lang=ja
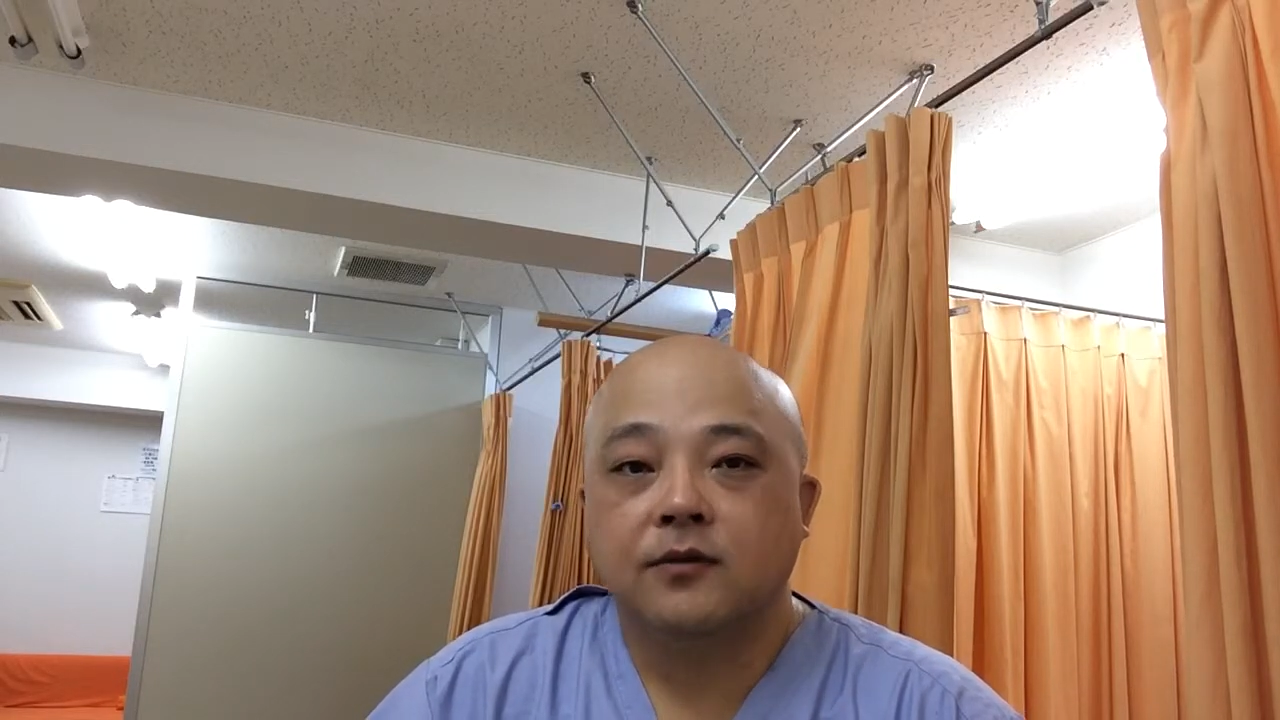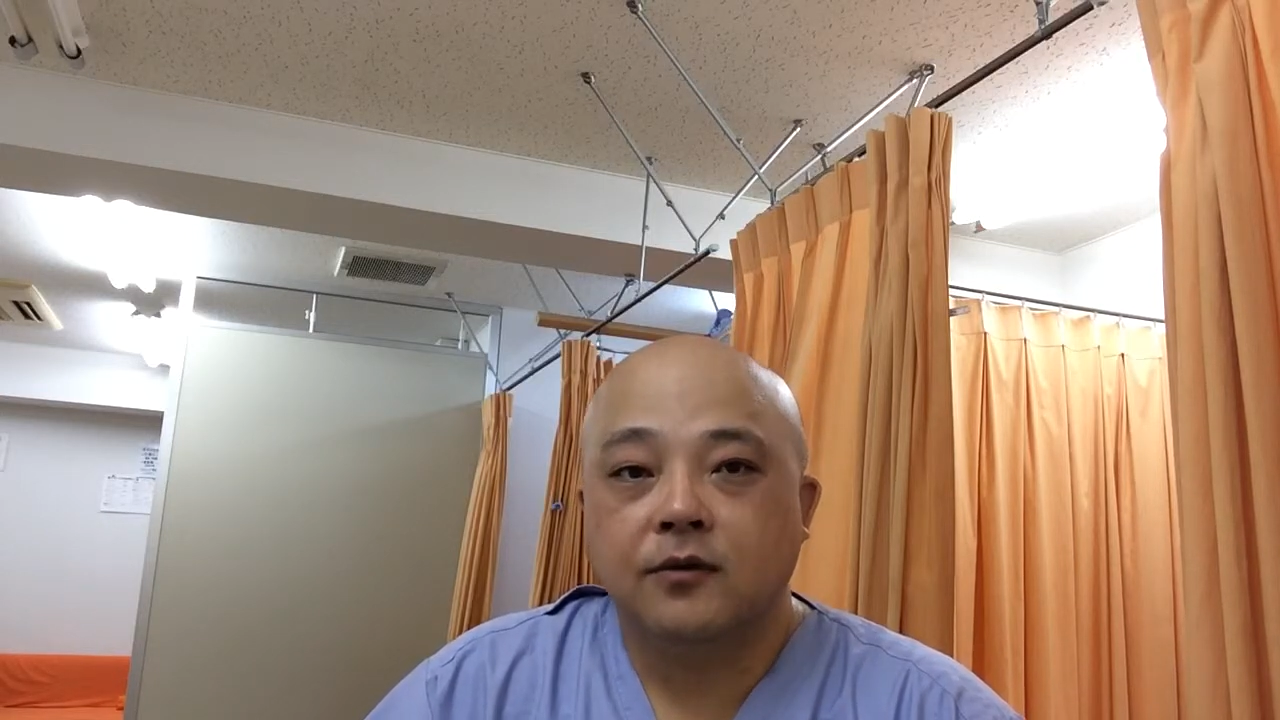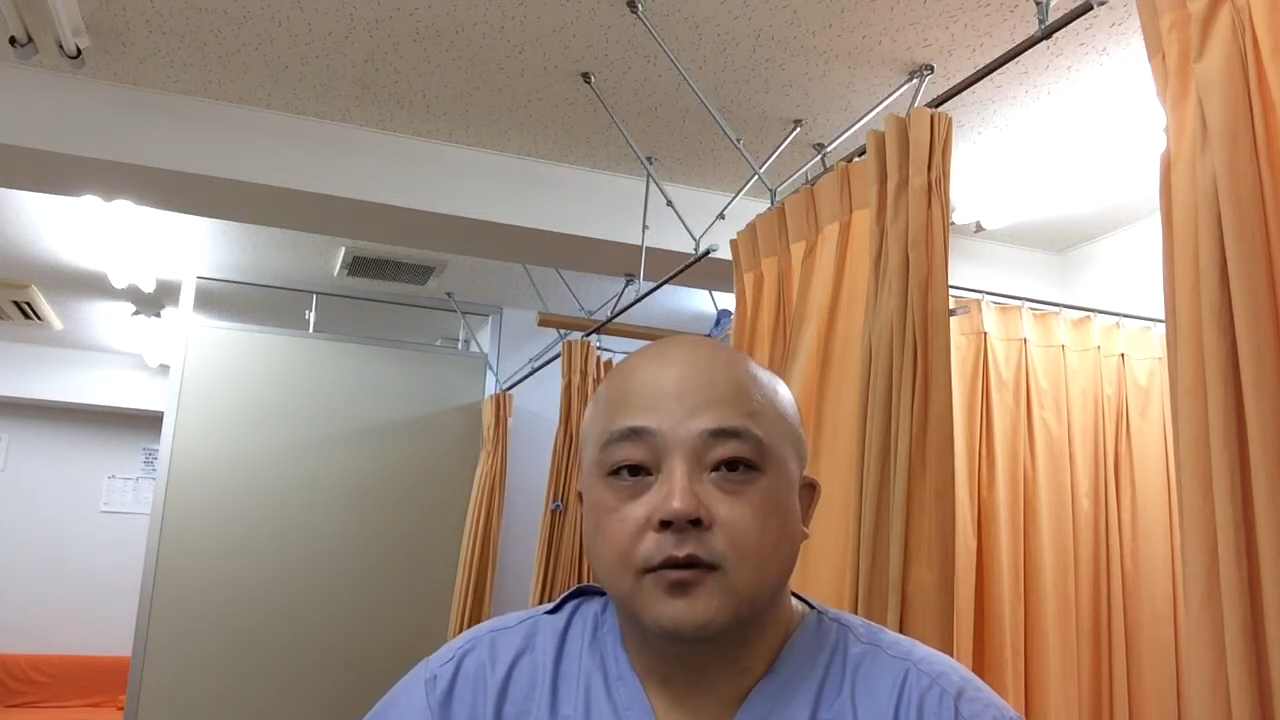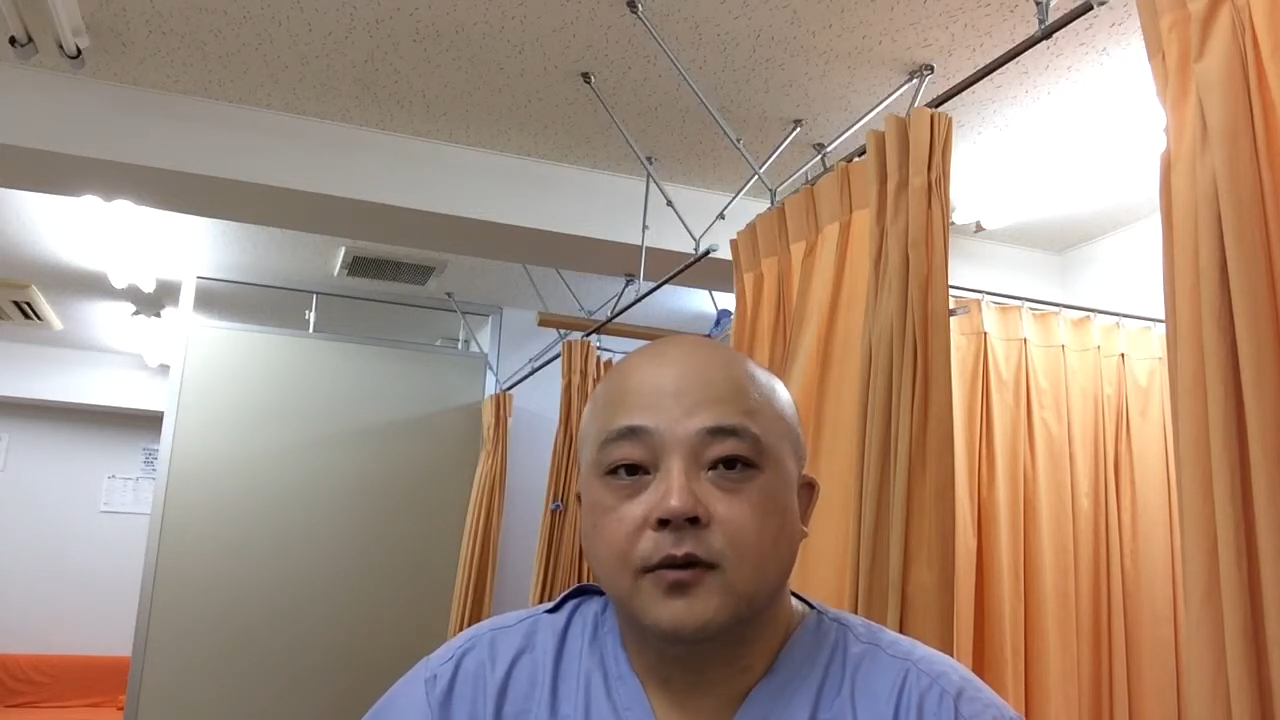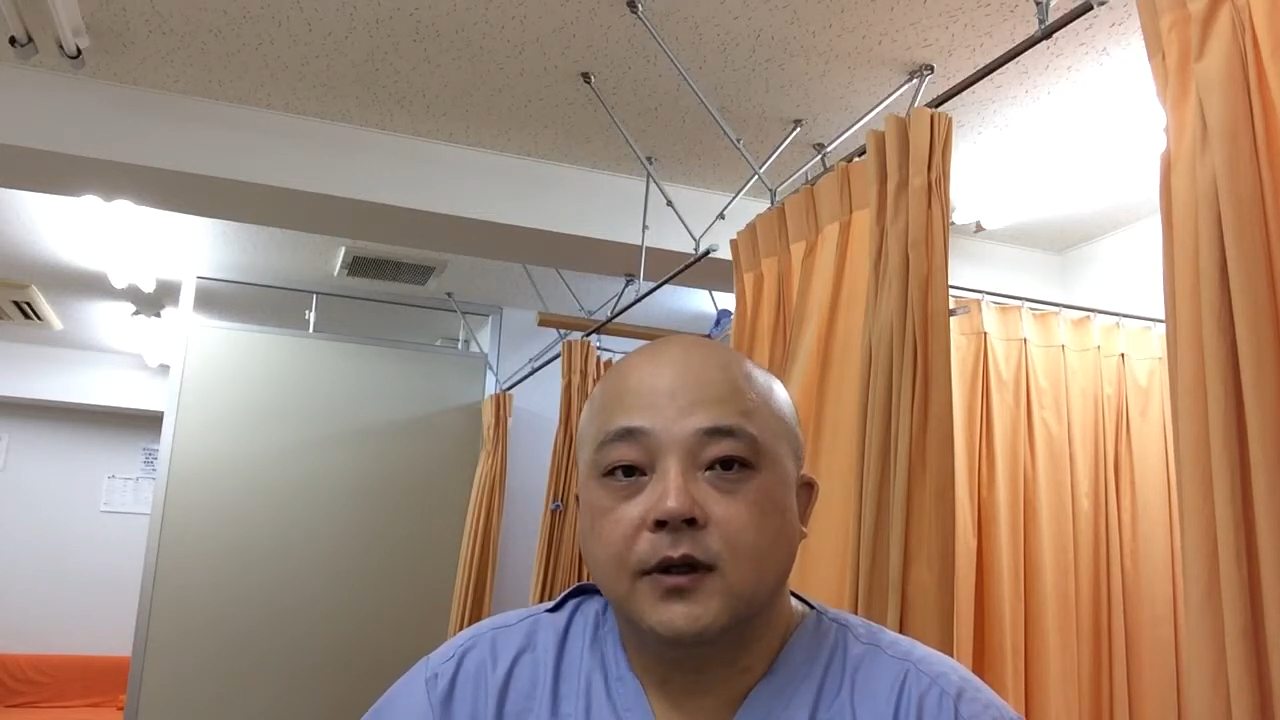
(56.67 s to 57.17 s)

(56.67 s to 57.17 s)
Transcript: の